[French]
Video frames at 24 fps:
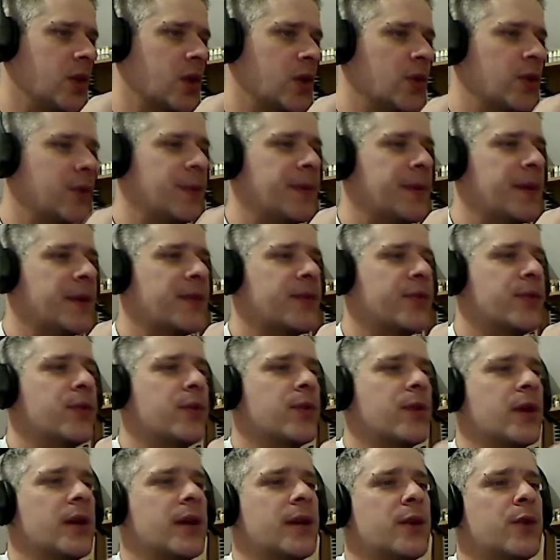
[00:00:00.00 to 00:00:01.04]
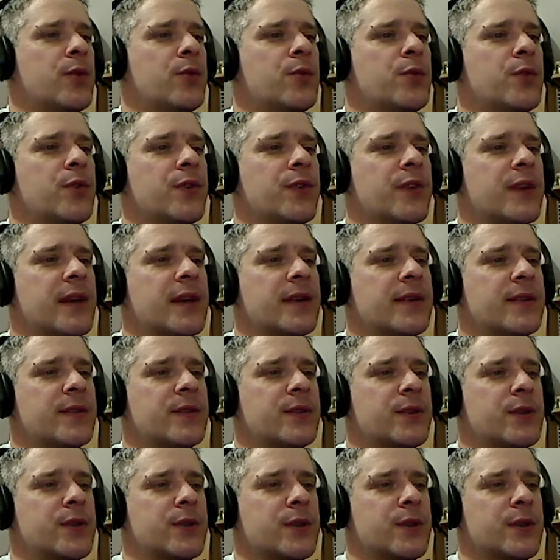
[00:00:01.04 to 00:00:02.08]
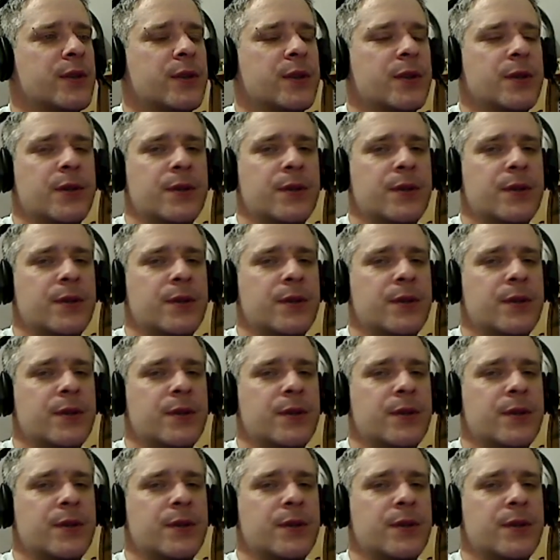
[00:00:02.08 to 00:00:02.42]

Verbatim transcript: On n'est pas sur un arôme de fraise. Euh,